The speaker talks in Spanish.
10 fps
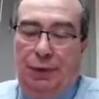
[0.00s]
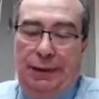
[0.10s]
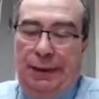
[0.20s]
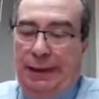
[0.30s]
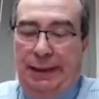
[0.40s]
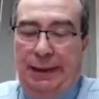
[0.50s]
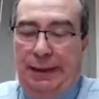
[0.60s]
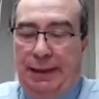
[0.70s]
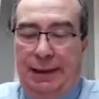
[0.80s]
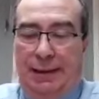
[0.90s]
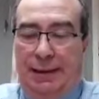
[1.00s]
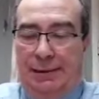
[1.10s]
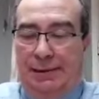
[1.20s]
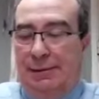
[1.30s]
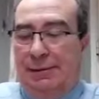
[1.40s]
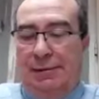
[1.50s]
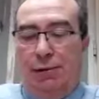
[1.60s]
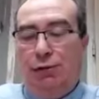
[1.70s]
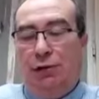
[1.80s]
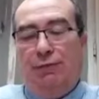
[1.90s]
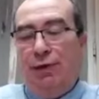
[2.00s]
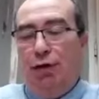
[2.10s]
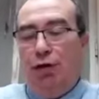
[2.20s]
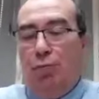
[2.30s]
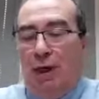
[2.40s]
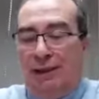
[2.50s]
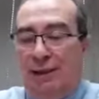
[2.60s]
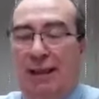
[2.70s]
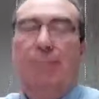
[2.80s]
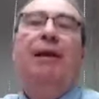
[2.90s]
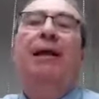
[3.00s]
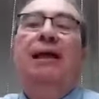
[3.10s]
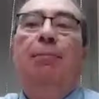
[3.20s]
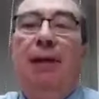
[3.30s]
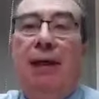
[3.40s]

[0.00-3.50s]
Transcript: pues eh, otros edificios como la sala de mecánica